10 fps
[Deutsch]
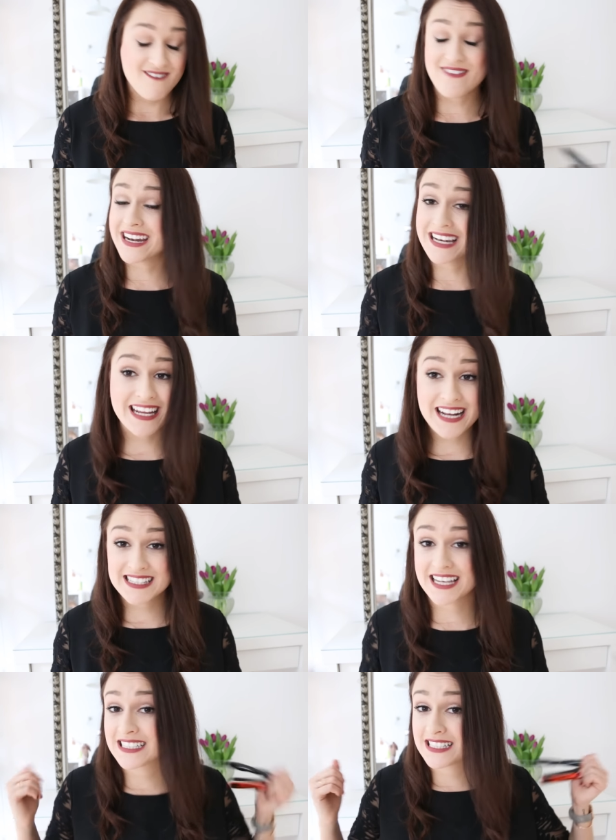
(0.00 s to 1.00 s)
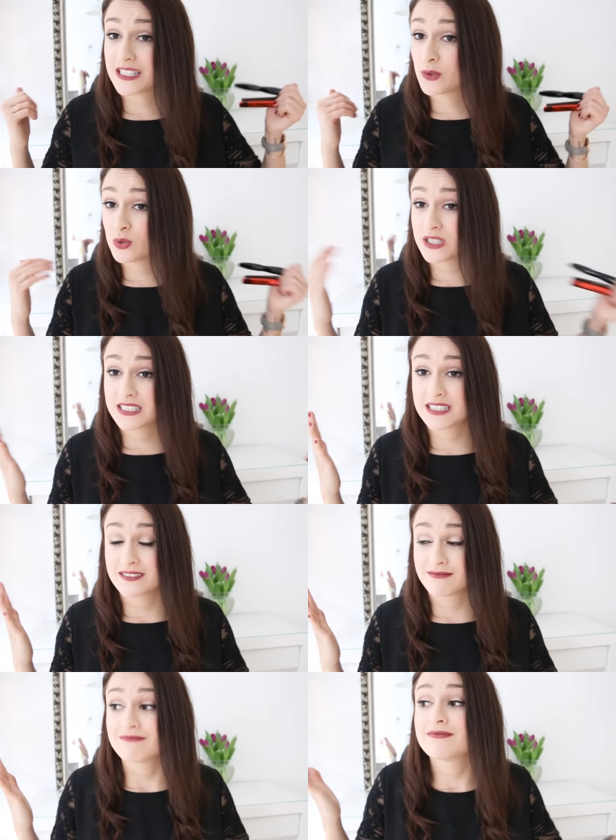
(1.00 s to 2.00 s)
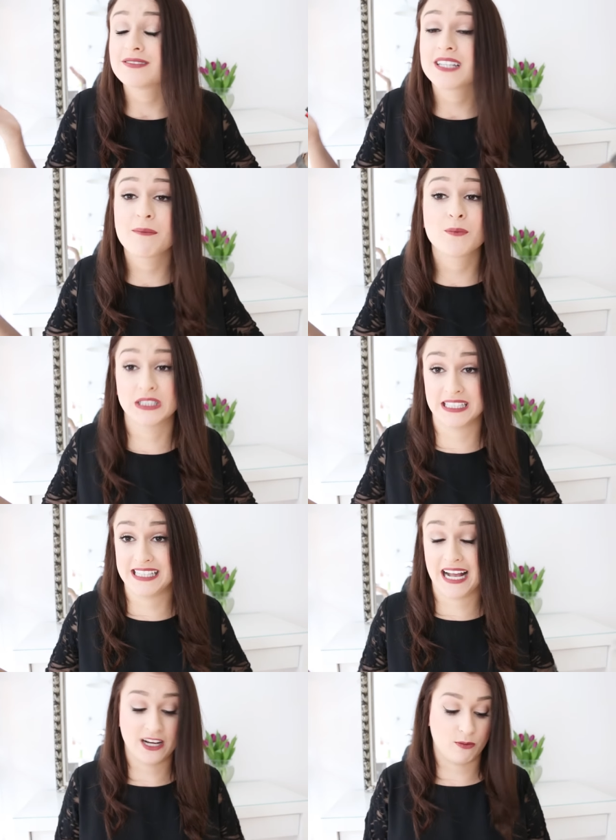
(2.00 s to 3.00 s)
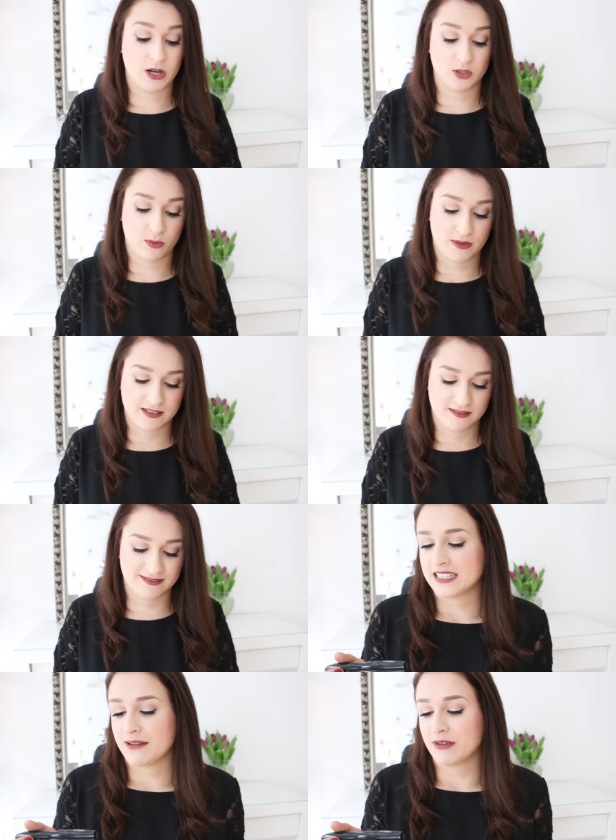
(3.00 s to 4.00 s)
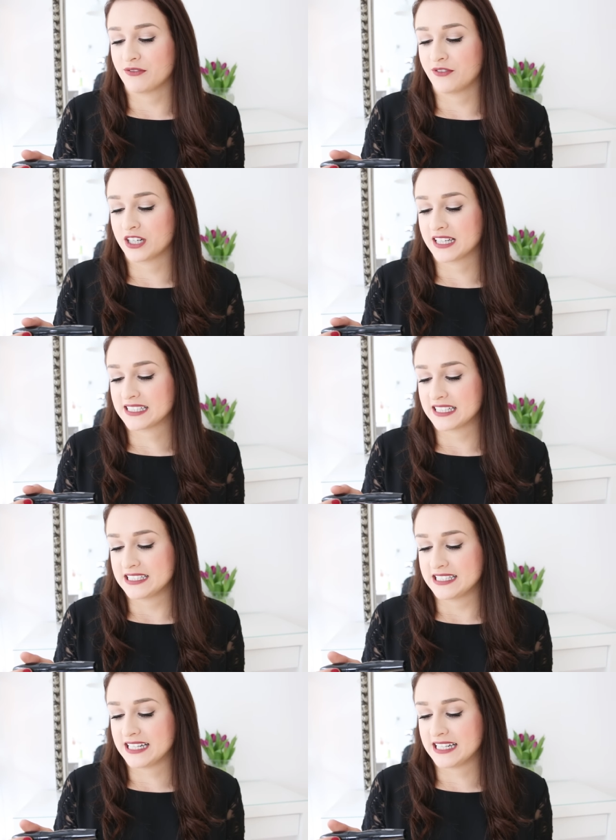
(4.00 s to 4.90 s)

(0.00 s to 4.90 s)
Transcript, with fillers: wenn Lena sagt, dass die gut ist, dann muss ich die halt auch mal ausprobieren. Dann habe ich von Catrice